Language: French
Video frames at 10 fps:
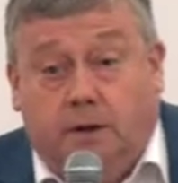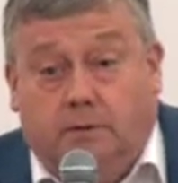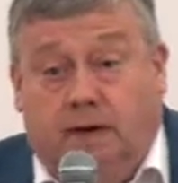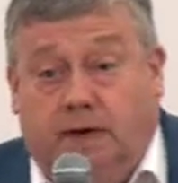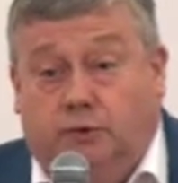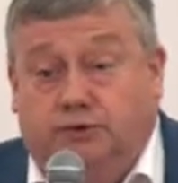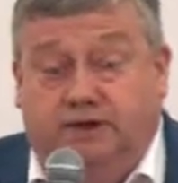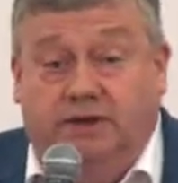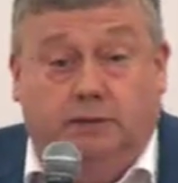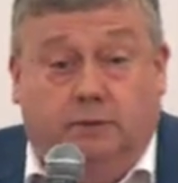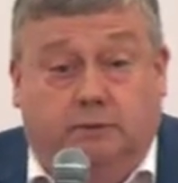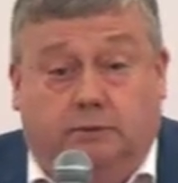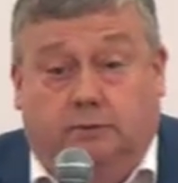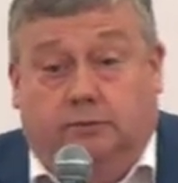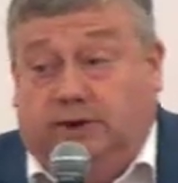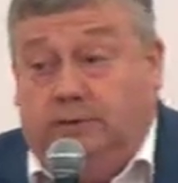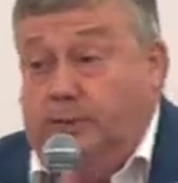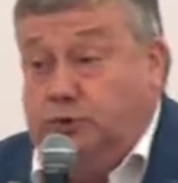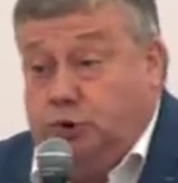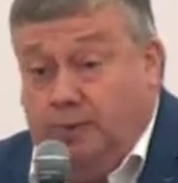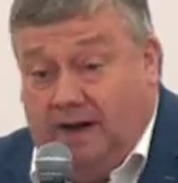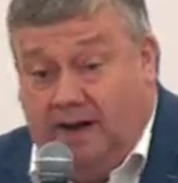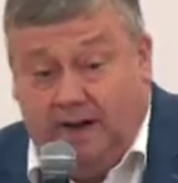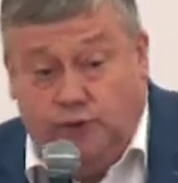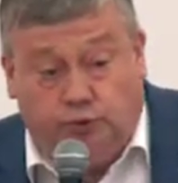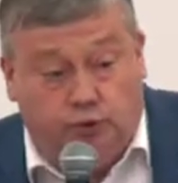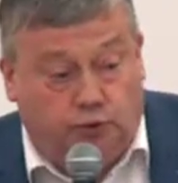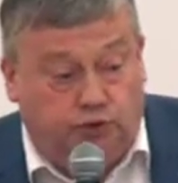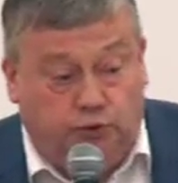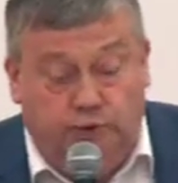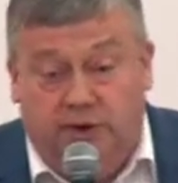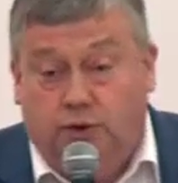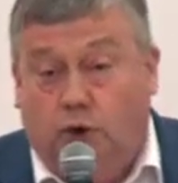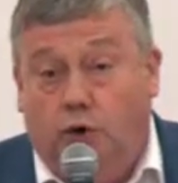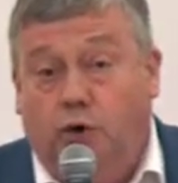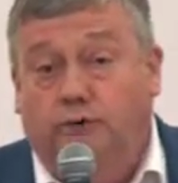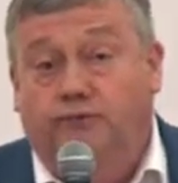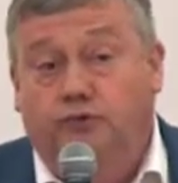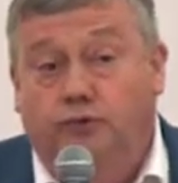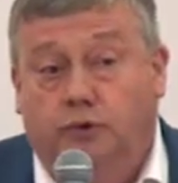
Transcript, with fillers: Mais aussi, notamment parce qu'on parle d'agriculture aujourd'hui, dans le revenu.